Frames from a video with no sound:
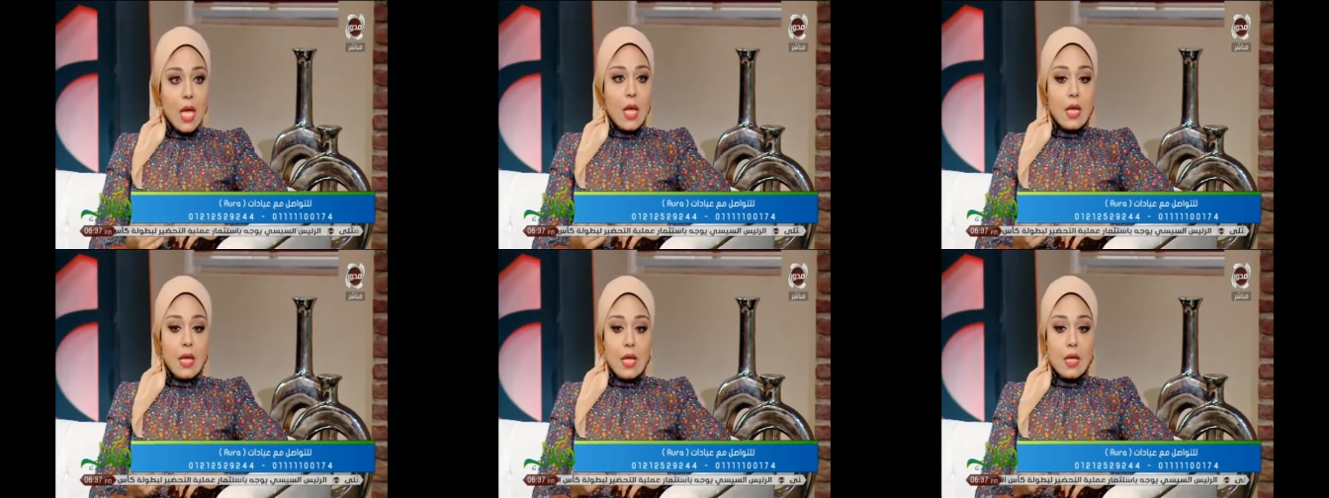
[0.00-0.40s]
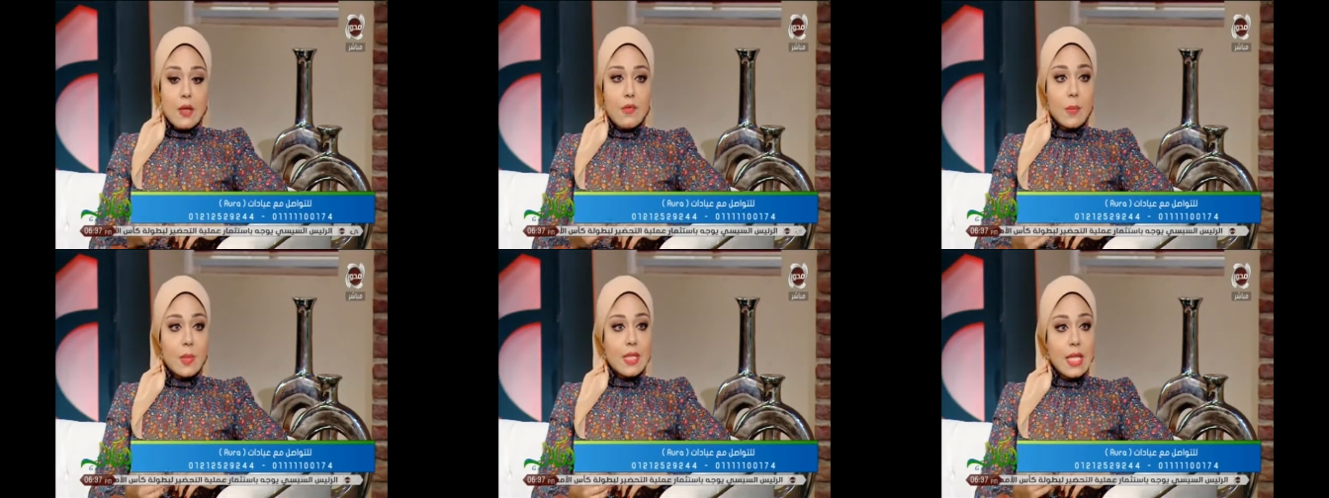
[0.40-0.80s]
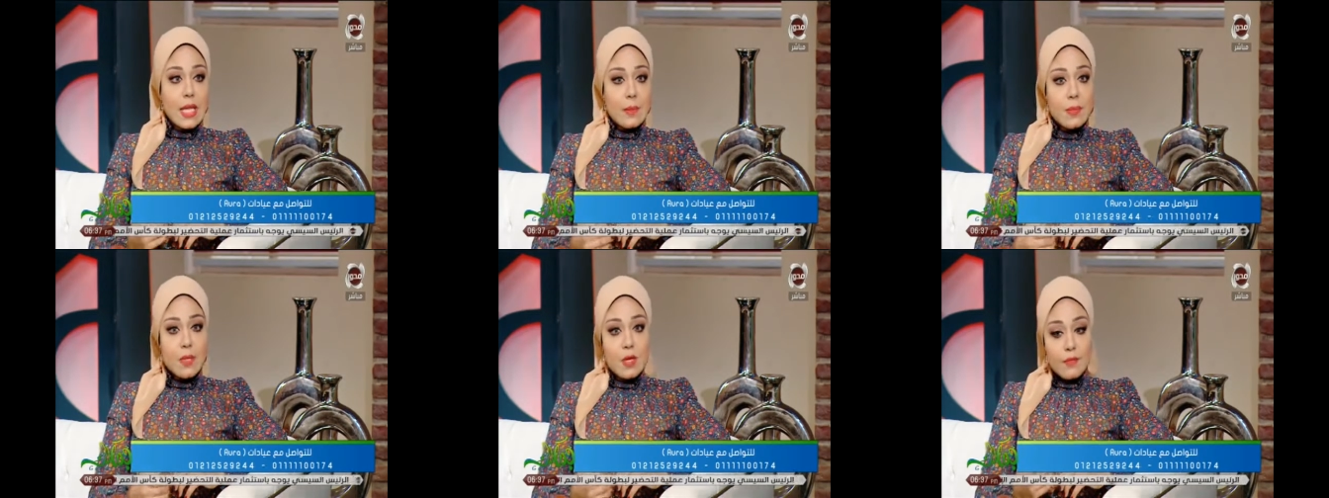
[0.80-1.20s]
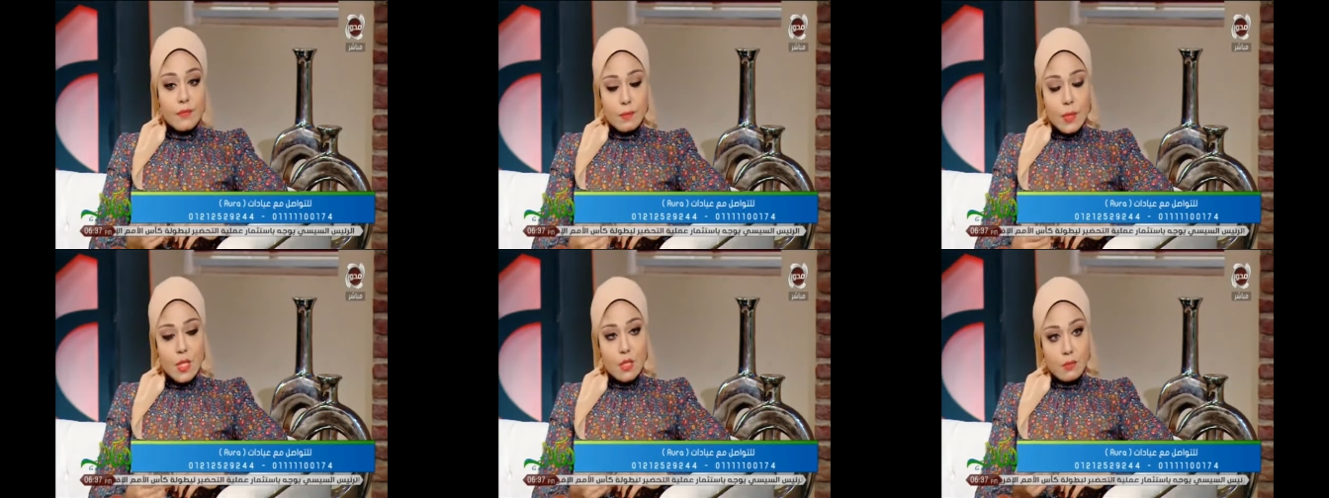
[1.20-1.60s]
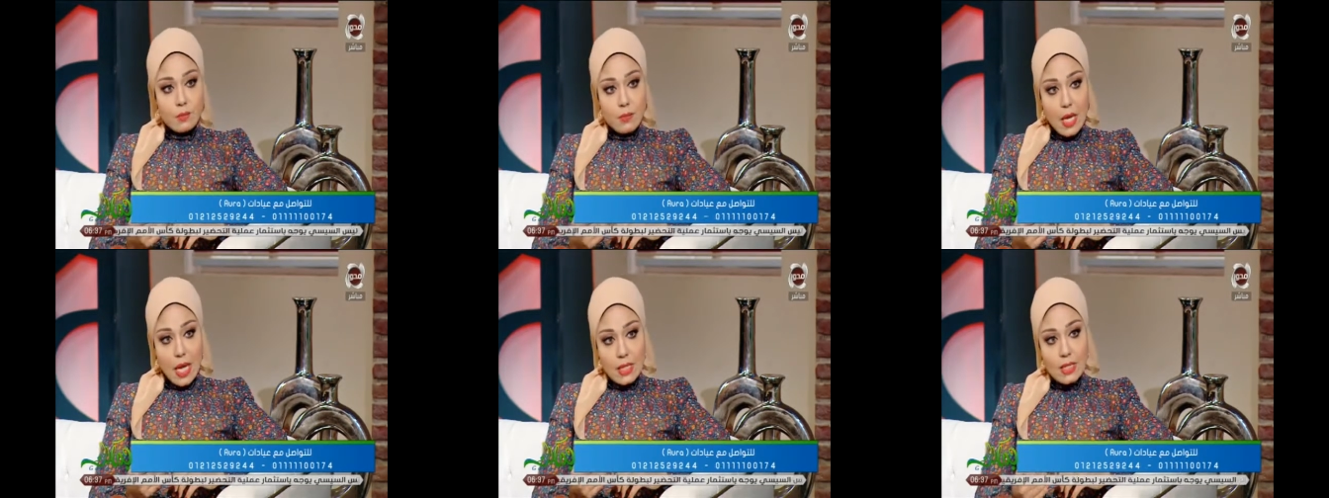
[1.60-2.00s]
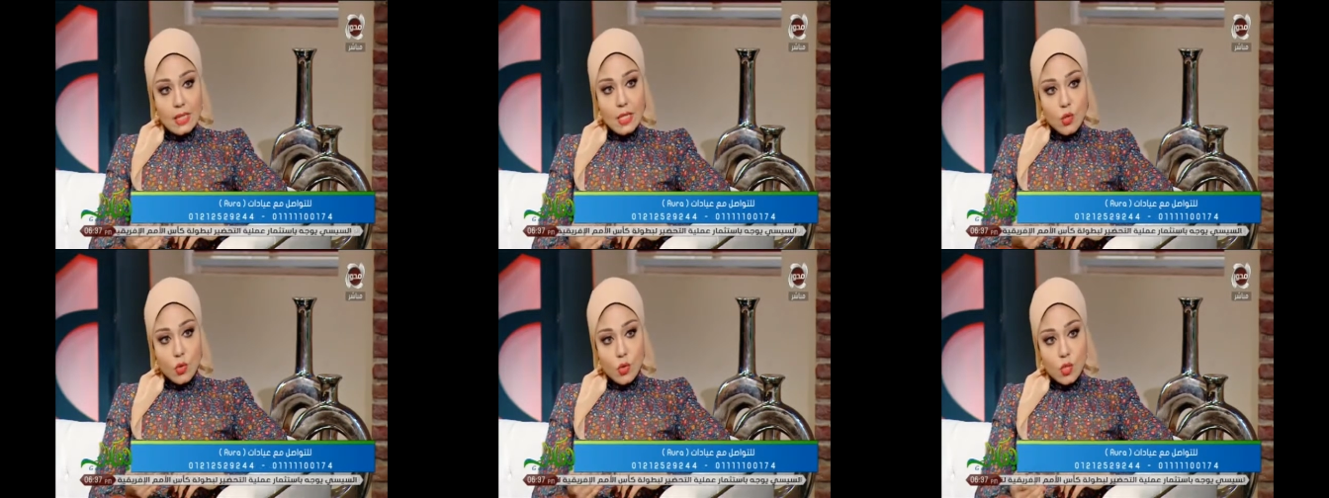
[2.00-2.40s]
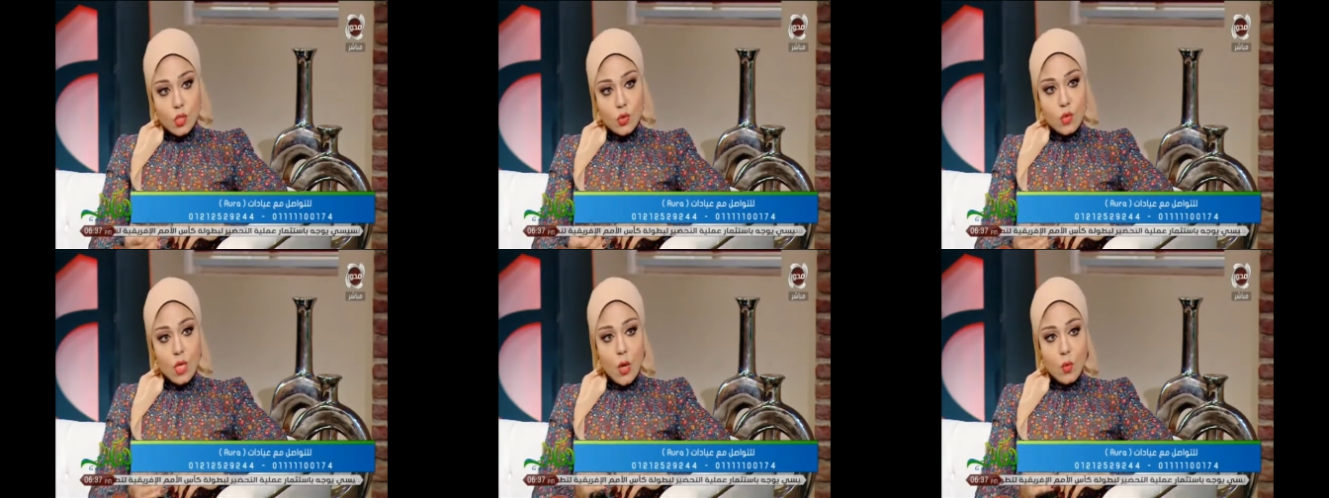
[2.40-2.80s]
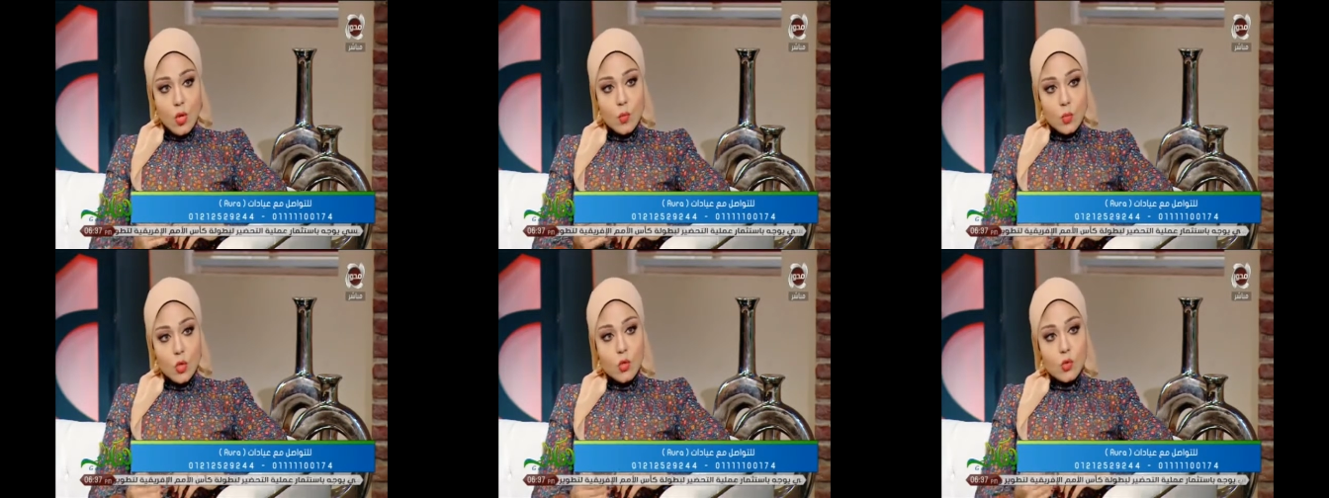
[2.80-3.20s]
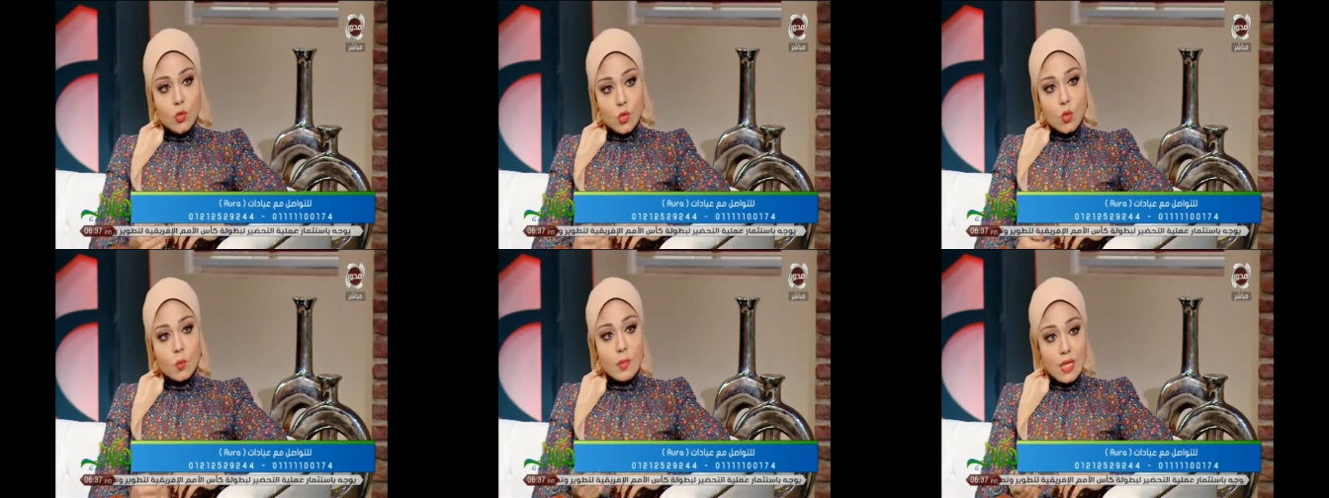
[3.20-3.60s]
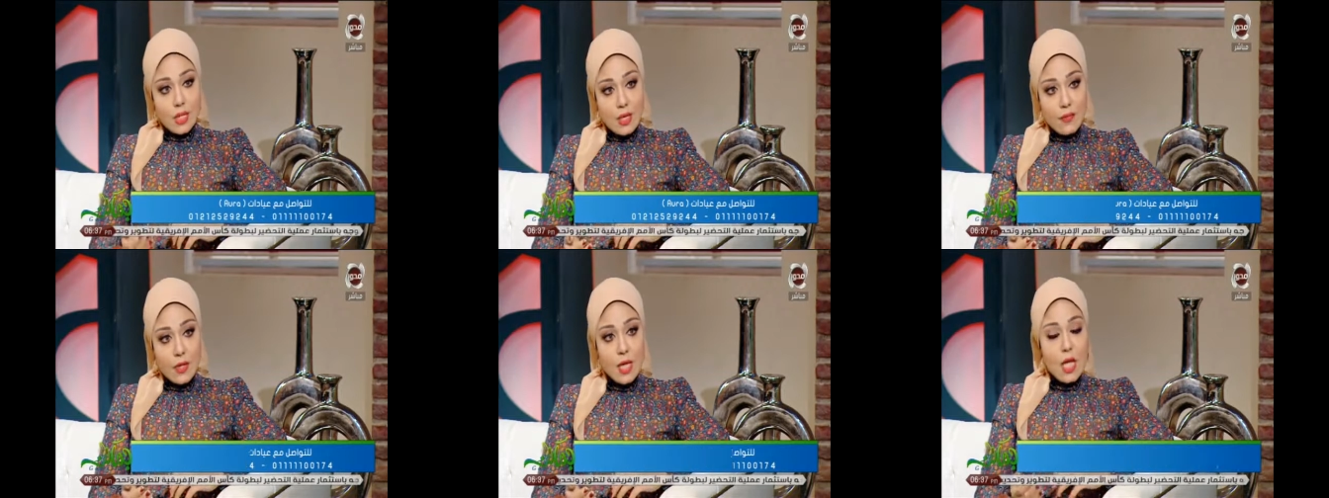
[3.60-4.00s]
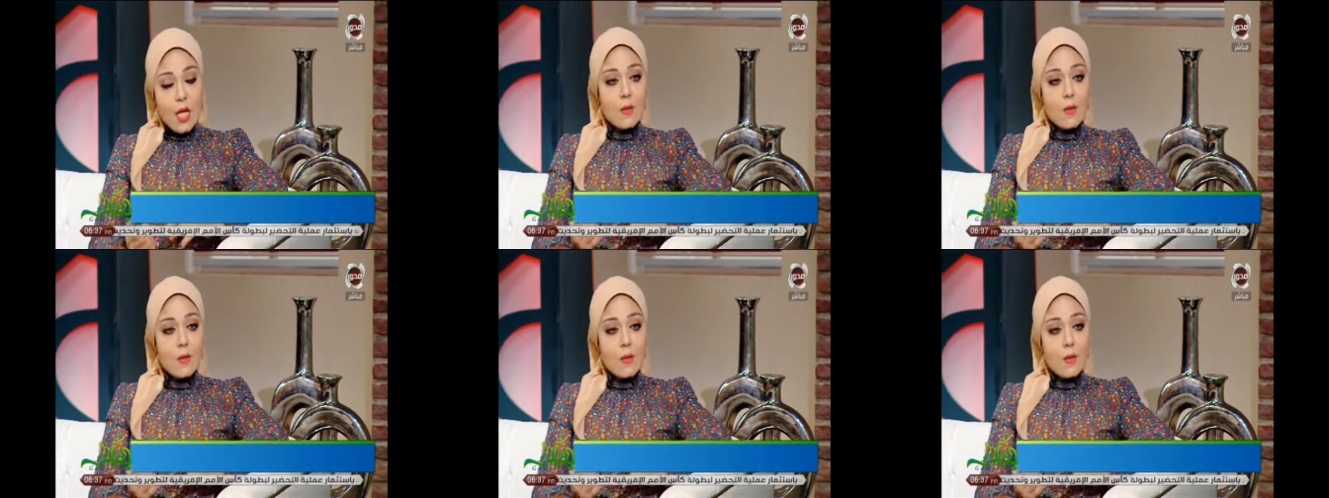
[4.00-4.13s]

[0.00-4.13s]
آه، فبالتالي بير بي... عندك الكورتيزون او هرمون الكورتيزون بيرتفع